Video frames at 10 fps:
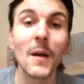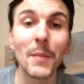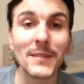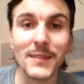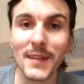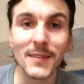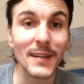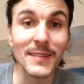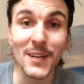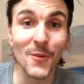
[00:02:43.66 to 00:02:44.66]
Parce que ça
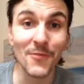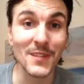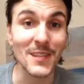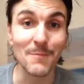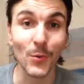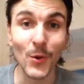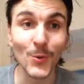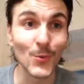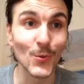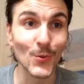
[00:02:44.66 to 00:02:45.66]
serait tellement facile pour
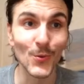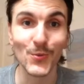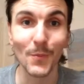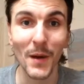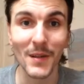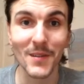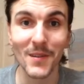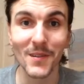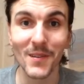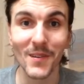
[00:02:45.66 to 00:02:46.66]
eux de, de se parler en,
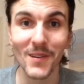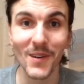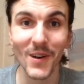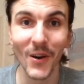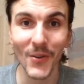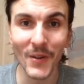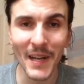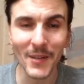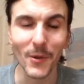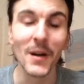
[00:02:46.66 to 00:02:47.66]
en,
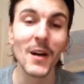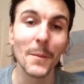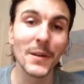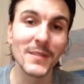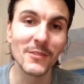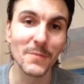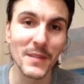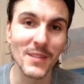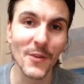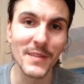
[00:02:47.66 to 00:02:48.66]
anglais, quoi. Because it would
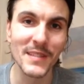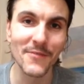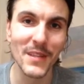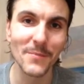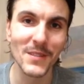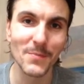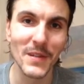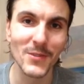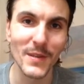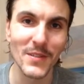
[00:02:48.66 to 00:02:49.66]
be so easy for them to
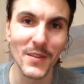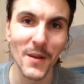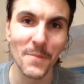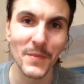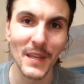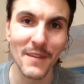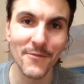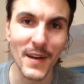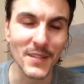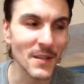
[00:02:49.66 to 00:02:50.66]
speak to each other in
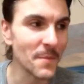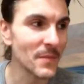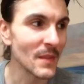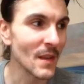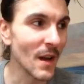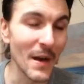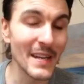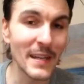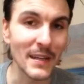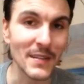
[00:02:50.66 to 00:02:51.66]
French, uh,
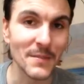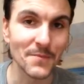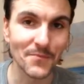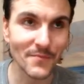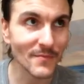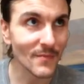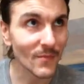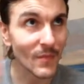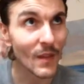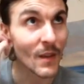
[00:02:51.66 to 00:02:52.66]
in English.
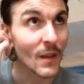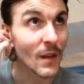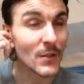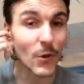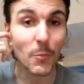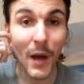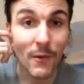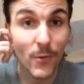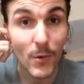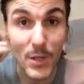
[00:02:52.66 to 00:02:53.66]
Donc
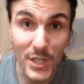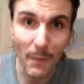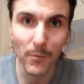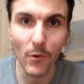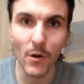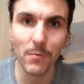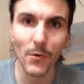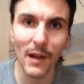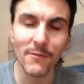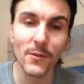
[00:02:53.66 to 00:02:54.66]
bravo, euh, chapeau
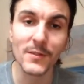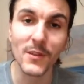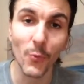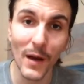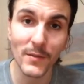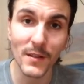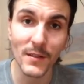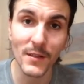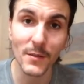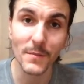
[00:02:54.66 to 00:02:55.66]
pour l'effort. So well
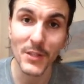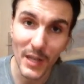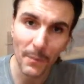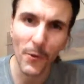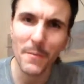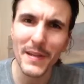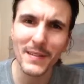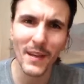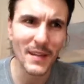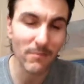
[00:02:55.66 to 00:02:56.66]
done. Um, chapeau
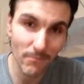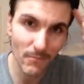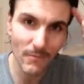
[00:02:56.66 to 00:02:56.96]
means like